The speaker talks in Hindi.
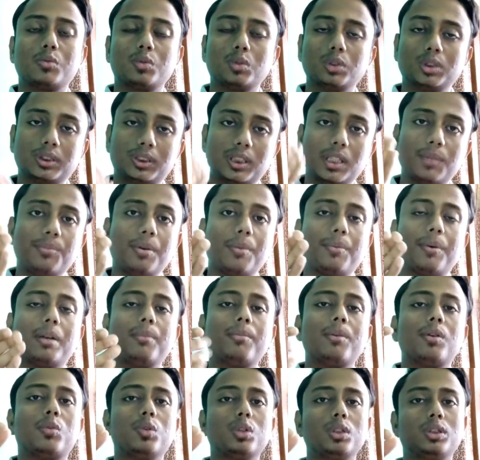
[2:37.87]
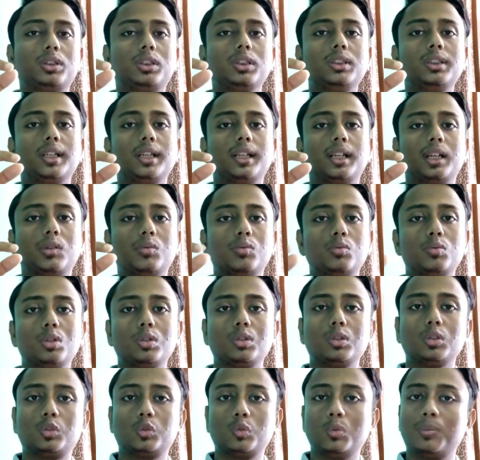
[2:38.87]
क्वेश्चन पेपर में क्वेश्चन आएगा वो
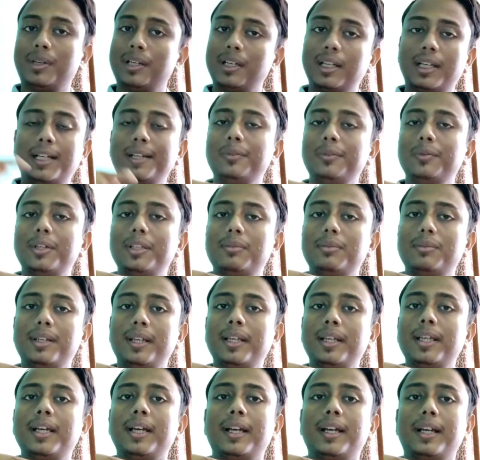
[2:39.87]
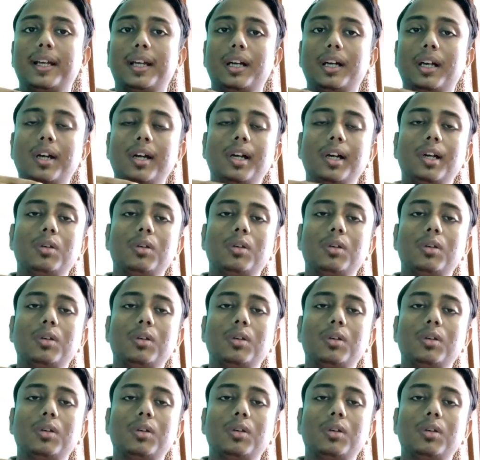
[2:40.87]
तो तुम्हारे लैंग्वेज में नहीं आएगा